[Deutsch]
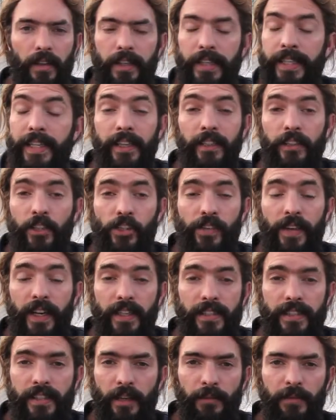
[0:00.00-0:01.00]
Hier in der
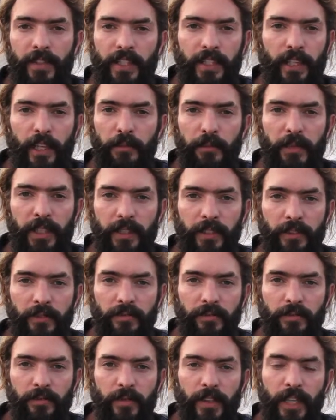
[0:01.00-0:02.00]
Schweiz haben wir kein Meer.
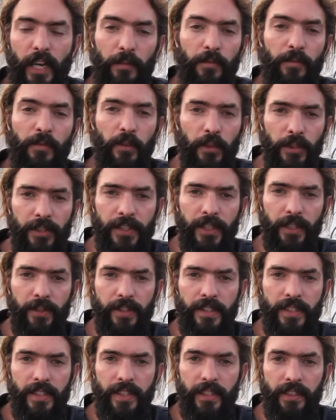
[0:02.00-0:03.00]
Wir haben Flüsse
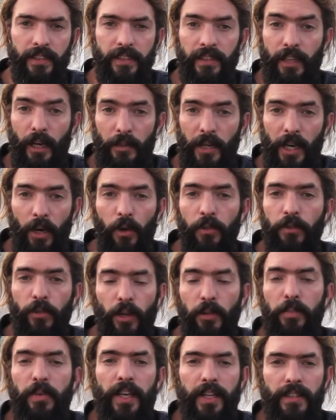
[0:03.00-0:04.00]
und Seen, die aber auch
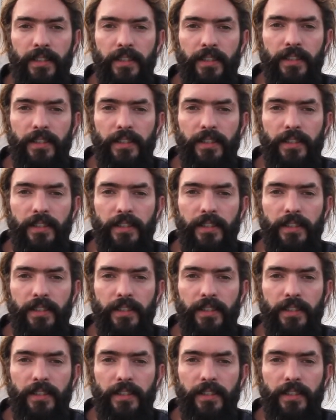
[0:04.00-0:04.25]
voller Plastik